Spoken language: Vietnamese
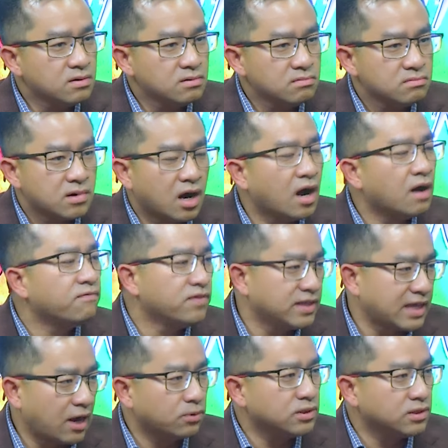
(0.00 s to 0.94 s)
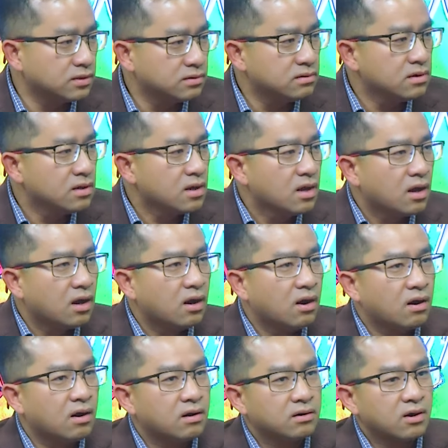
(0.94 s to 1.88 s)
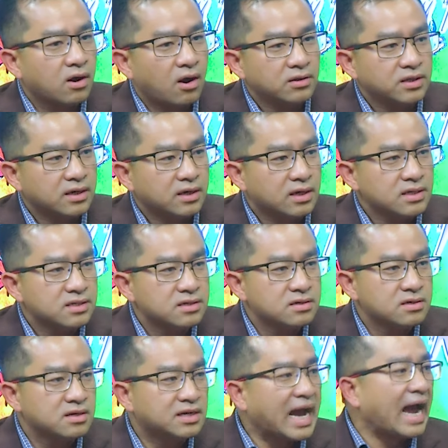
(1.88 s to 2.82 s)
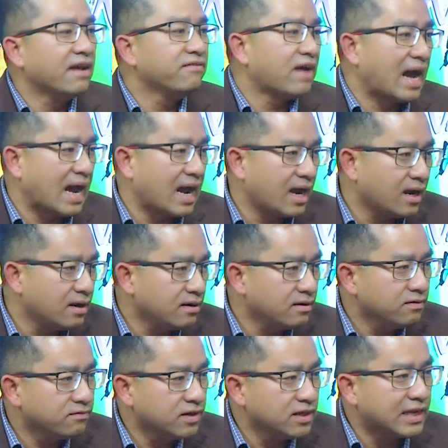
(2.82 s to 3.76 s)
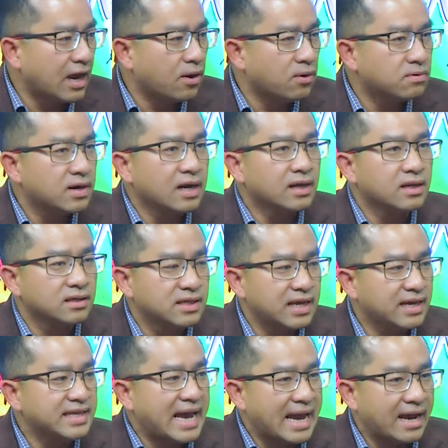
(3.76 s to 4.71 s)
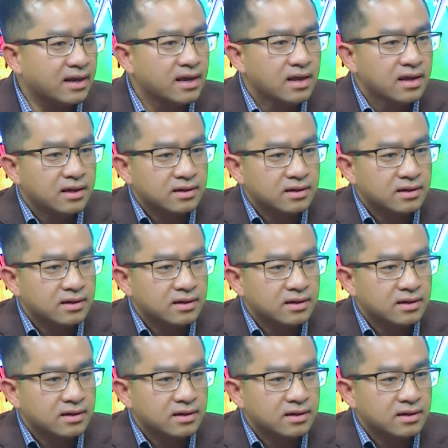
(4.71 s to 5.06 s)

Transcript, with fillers: hợp với nhau nữa, họ có những cái sự cãi vã với nhau rất là dễ dàng.